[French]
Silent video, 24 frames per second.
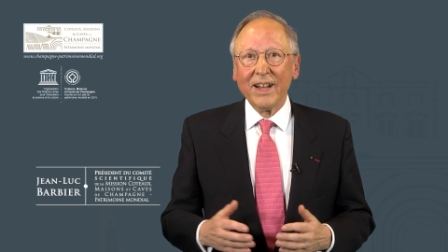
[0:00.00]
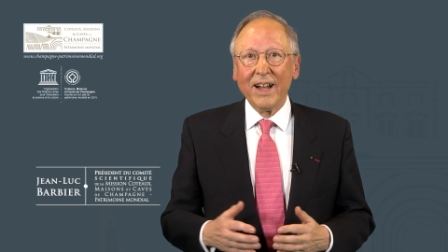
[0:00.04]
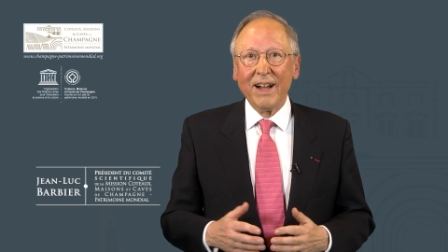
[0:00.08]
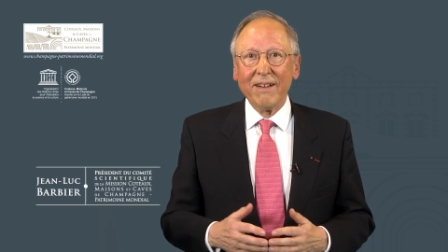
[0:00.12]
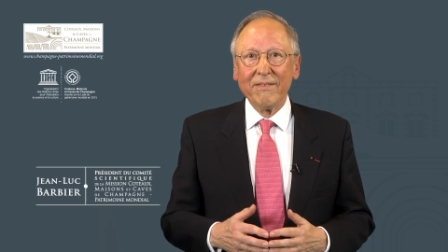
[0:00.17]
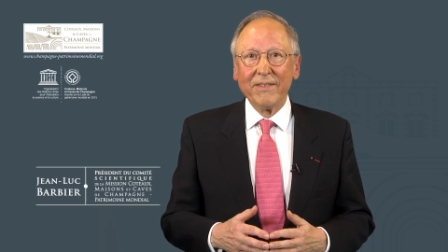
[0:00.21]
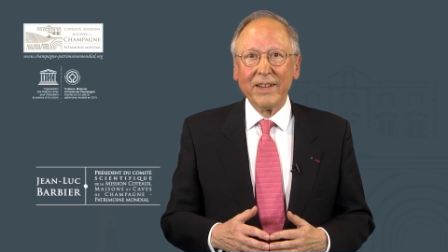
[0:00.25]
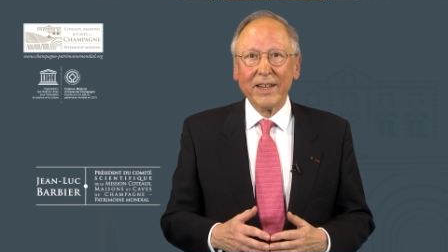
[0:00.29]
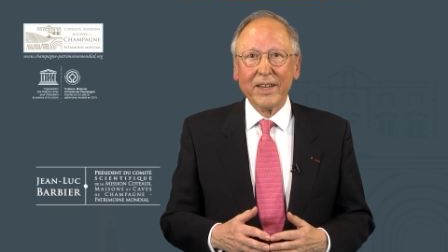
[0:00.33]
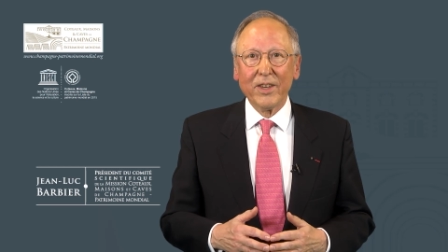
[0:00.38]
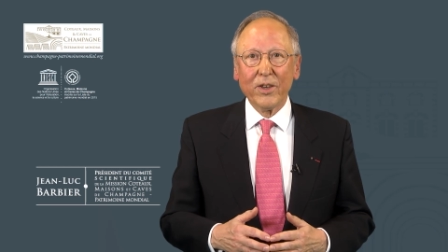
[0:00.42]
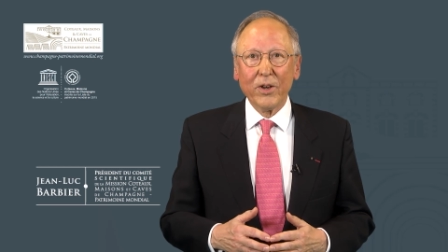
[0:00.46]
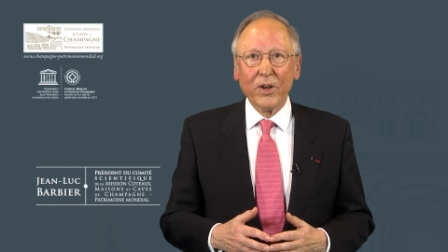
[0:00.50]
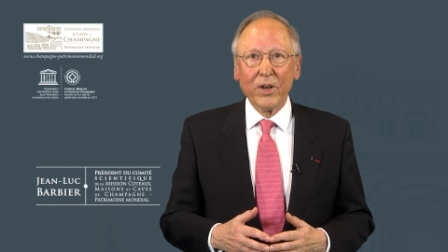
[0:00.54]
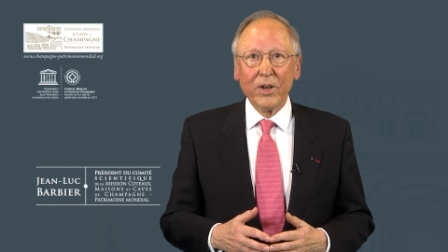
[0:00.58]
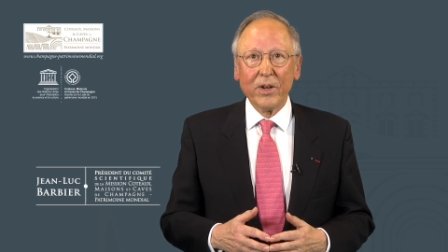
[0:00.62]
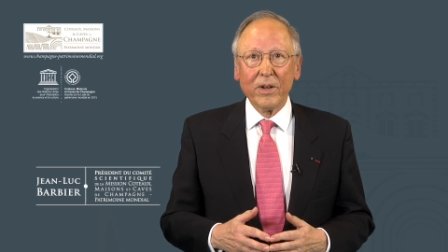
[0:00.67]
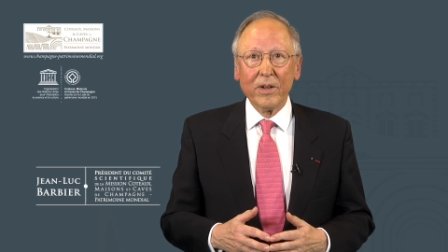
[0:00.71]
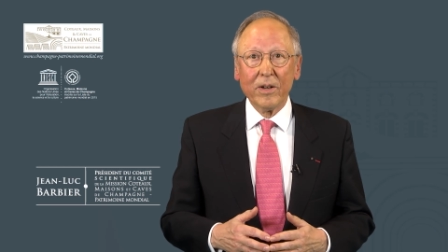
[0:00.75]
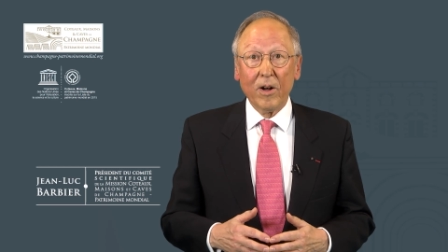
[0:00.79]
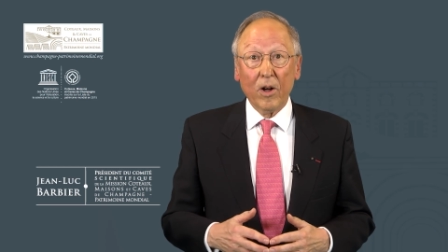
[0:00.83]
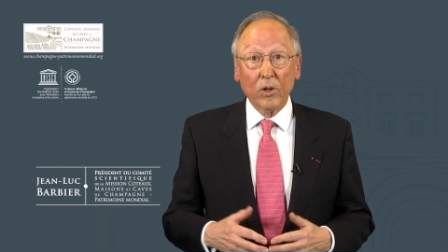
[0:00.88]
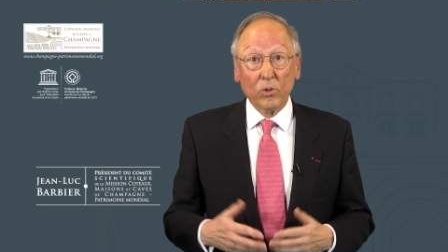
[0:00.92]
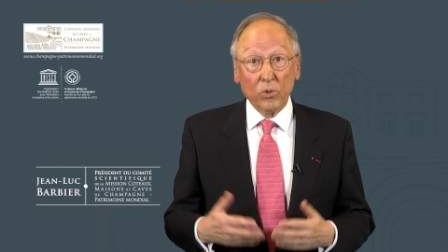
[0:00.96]
avec
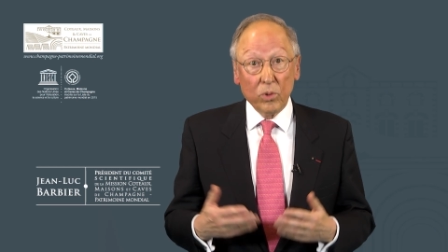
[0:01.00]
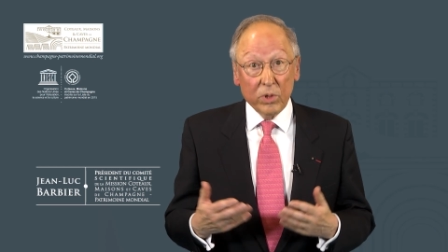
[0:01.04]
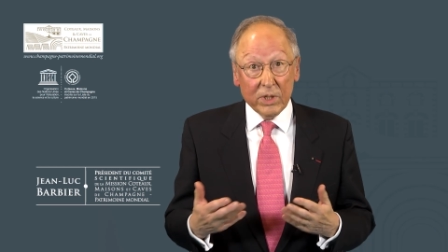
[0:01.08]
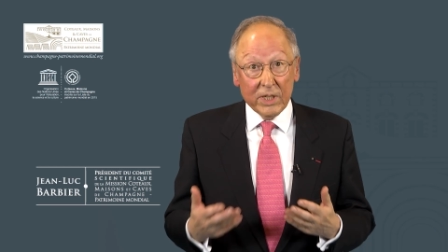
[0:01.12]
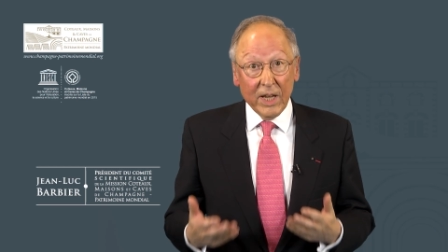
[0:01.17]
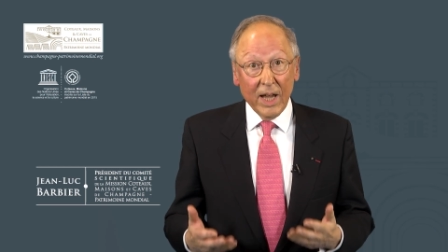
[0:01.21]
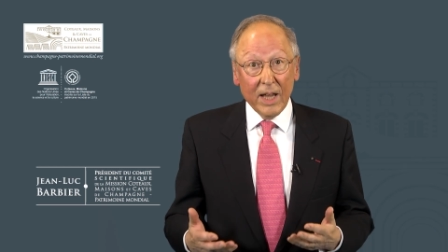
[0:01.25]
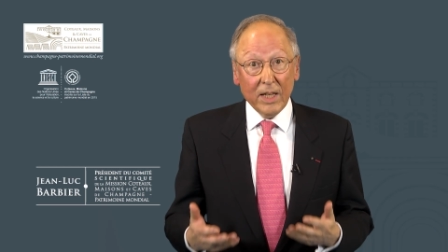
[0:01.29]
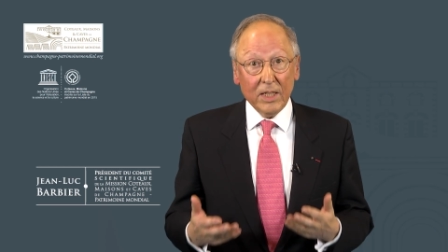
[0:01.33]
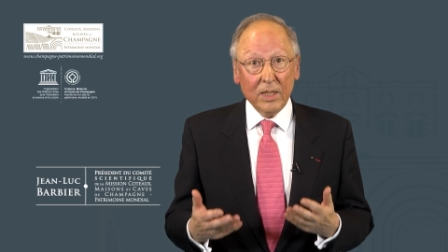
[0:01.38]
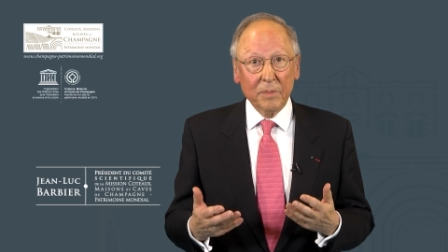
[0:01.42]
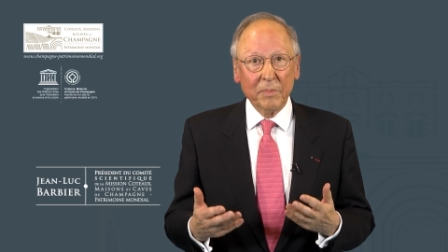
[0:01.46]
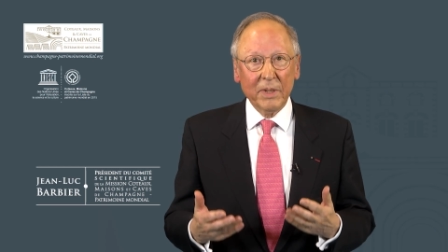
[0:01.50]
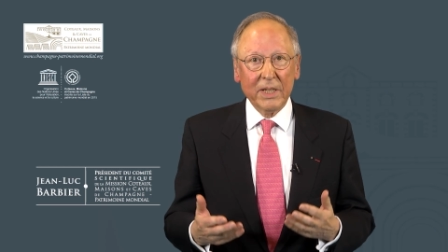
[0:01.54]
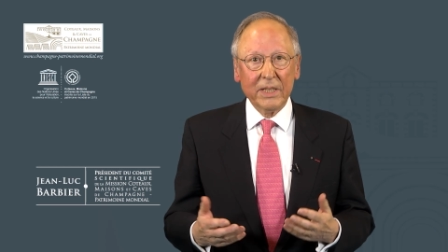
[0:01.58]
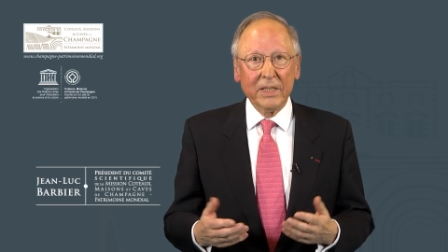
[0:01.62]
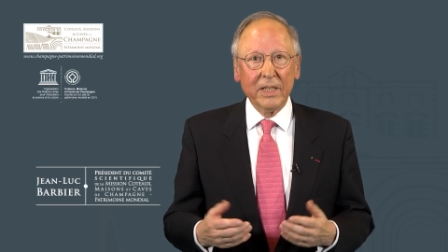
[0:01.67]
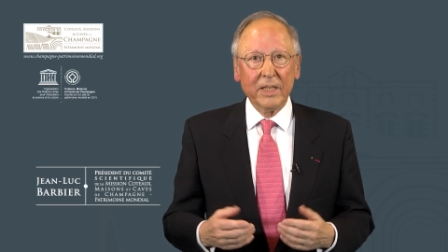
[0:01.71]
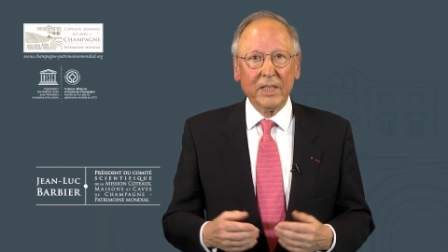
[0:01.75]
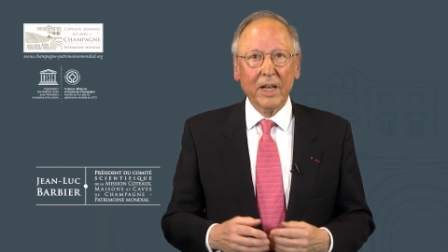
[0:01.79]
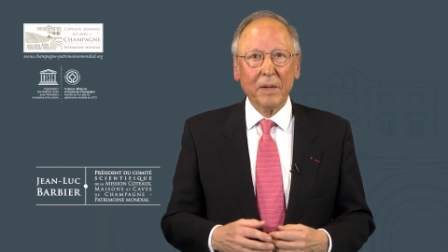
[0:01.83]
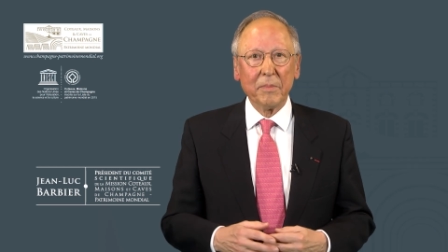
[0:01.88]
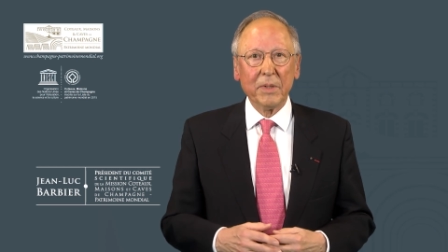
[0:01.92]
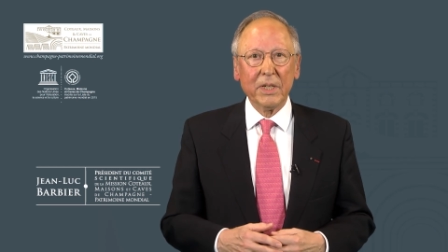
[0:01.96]
euh, enthousiasme et
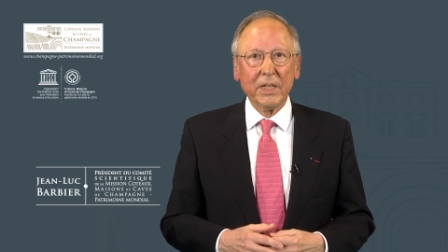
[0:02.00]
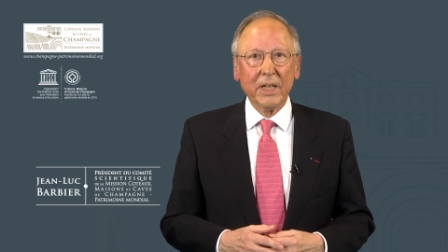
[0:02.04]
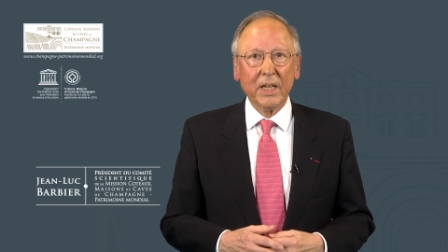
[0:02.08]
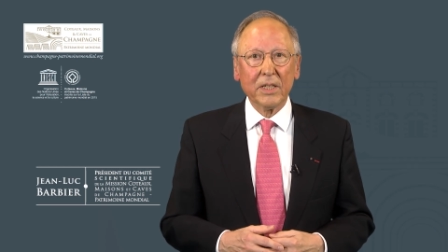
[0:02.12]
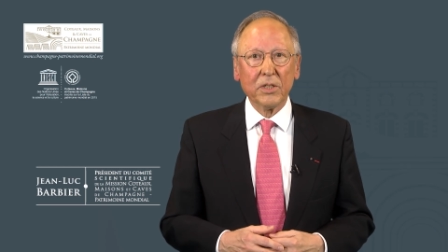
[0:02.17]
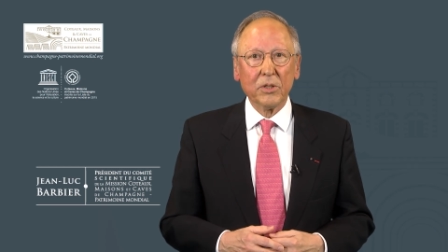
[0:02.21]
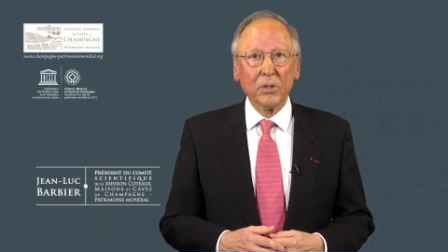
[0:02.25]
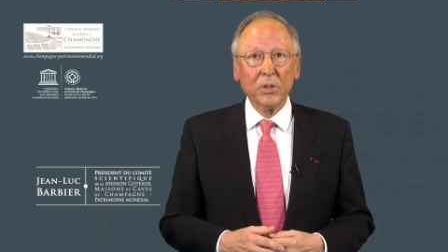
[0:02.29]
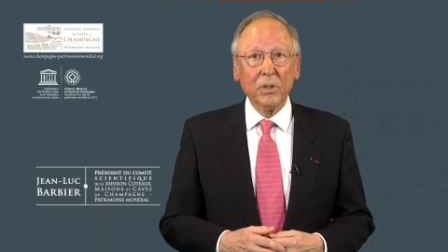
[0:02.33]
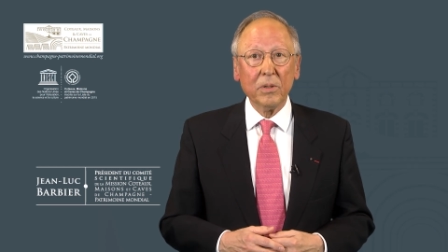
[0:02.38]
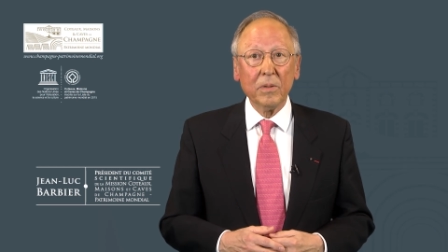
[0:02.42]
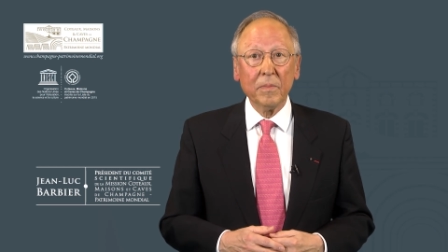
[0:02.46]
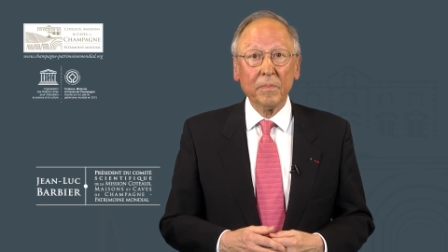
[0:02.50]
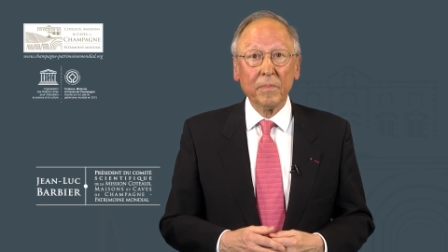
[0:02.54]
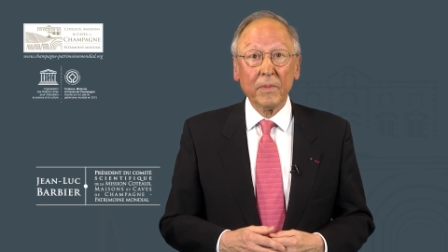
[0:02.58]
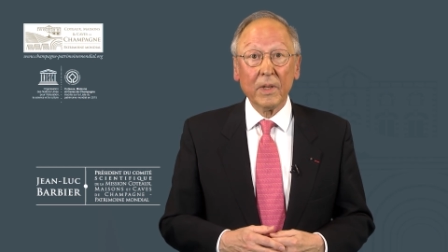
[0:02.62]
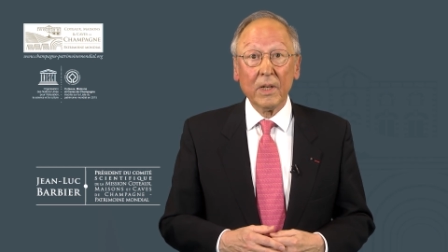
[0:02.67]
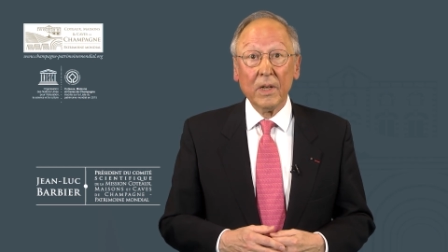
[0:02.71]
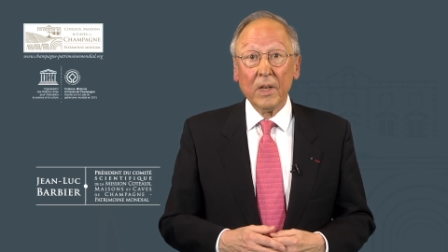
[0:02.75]
détermination.